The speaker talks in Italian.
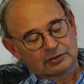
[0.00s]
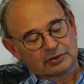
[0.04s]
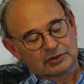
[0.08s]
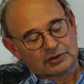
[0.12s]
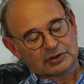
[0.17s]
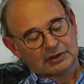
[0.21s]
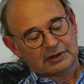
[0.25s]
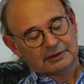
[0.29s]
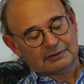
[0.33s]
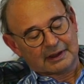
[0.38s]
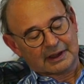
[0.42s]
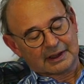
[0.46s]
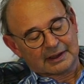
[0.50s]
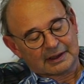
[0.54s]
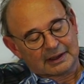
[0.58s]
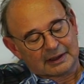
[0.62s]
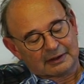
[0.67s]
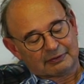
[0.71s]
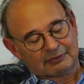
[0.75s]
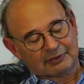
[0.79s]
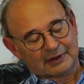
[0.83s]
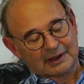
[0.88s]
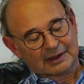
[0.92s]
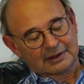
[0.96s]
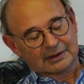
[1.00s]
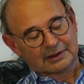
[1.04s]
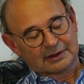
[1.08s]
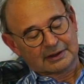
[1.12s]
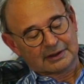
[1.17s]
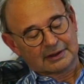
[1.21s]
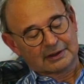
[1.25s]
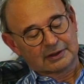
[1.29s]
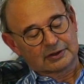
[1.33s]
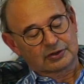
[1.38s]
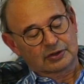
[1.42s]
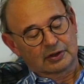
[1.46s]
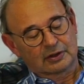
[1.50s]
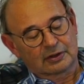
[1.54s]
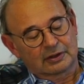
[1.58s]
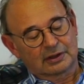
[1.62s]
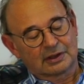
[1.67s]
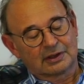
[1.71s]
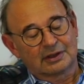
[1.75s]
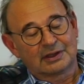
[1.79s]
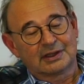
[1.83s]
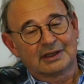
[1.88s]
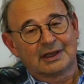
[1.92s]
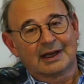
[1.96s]
si diverte a fargli delle
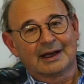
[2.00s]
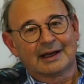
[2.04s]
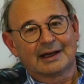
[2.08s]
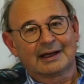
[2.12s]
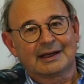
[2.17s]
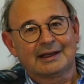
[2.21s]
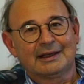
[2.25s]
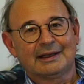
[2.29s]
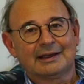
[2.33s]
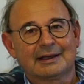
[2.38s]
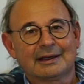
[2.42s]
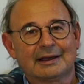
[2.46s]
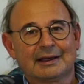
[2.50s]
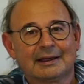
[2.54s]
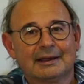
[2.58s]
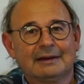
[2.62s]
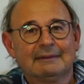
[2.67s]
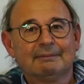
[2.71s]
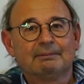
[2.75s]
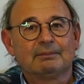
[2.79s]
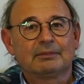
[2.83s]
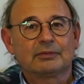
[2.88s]
sorte di aringhe,